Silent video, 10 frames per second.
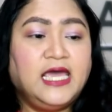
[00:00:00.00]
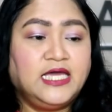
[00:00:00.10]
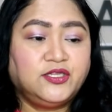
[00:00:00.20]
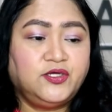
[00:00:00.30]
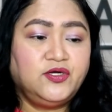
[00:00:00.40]

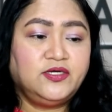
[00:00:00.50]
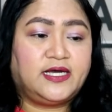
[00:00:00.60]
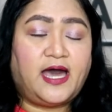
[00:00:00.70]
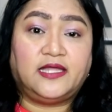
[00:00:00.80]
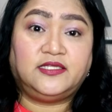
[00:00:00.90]
Ito yung
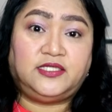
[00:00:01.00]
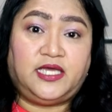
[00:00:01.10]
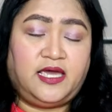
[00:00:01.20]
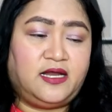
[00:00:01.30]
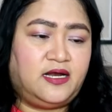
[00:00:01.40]

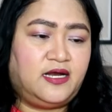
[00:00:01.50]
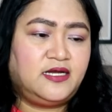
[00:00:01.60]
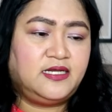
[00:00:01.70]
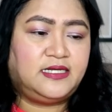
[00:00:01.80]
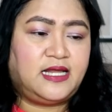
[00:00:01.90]
Garnier
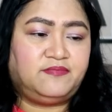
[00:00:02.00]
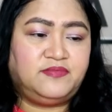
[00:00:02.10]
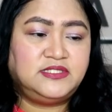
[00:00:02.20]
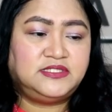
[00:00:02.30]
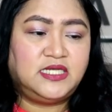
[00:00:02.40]
na
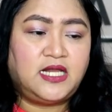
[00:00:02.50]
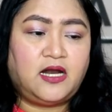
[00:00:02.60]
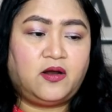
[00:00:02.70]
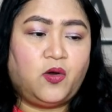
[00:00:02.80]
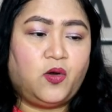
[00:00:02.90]

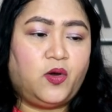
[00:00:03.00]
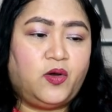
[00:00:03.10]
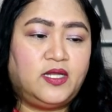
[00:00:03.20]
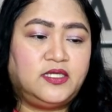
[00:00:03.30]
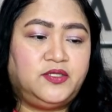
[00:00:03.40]
Micellar
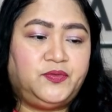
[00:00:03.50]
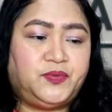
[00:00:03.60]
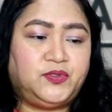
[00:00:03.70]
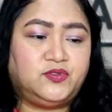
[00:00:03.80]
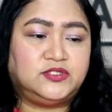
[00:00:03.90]
Oil
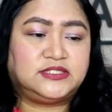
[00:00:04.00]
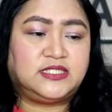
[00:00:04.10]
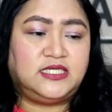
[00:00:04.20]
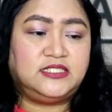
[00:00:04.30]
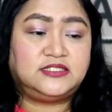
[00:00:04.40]
Infused
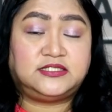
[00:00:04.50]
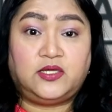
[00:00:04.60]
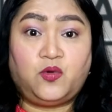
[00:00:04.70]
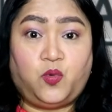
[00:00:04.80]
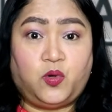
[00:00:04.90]

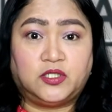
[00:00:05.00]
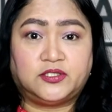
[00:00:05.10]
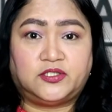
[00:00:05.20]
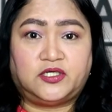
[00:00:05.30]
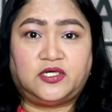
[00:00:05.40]
Cleansing
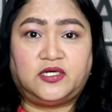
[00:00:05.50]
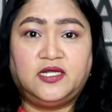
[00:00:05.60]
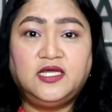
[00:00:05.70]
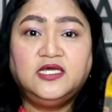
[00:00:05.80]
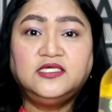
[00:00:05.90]
Water.
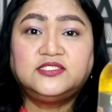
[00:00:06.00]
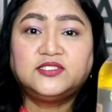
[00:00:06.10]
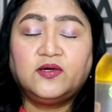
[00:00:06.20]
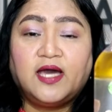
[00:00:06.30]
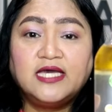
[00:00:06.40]

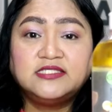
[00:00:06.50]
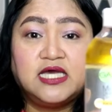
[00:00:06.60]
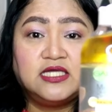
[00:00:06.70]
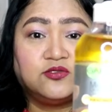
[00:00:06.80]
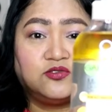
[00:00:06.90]
So guys,
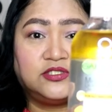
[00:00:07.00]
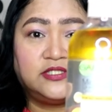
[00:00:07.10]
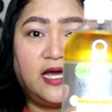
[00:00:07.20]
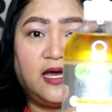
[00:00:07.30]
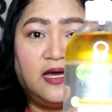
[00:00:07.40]
ito
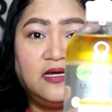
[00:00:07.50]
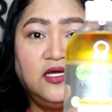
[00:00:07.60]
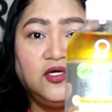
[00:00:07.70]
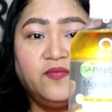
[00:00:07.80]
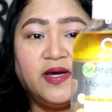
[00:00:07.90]
siya.
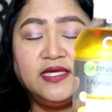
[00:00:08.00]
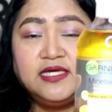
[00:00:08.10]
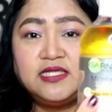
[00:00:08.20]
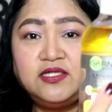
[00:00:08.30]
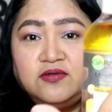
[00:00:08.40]
Kung
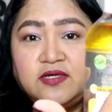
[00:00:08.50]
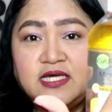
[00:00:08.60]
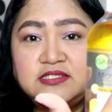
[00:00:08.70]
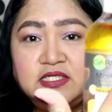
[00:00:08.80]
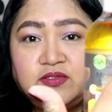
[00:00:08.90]
makikita nyo
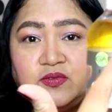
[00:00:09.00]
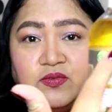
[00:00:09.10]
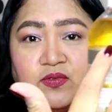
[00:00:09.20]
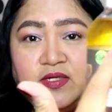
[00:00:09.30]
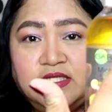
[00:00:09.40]
guys, itong
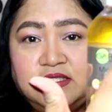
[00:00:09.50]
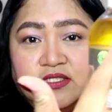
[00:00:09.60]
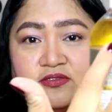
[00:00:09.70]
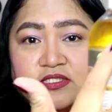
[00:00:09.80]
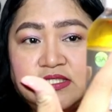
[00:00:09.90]
kulay
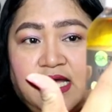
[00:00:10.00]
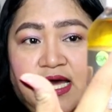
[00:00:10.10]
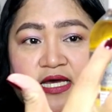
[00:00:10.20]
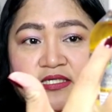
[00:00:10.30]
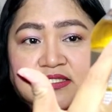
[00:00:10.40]
dito sa
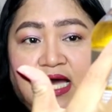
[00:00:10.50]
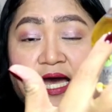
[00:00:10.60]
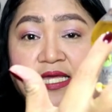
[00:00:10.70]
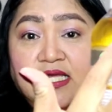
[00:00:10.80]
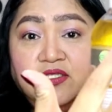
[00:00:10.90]
taas.
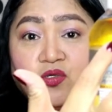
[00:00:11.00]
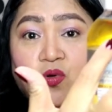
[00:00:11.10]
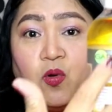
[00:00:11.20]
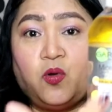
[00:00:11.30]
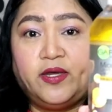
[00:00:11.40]
Ayan yung
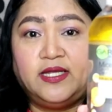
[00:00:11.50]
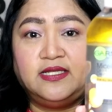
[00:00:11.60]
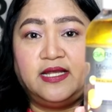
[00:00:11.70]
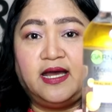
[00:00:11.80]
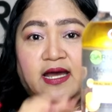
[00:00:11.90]
oil
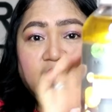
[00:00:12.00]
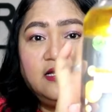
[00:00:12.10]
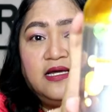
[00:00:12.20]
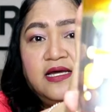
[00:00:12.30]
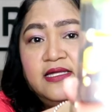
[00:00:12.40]
niya.
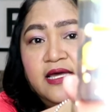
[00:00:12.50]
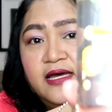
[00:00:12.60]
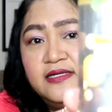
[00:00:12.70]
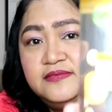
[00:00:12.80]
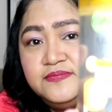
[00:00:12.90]

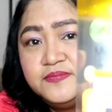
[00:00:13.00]
Ayan.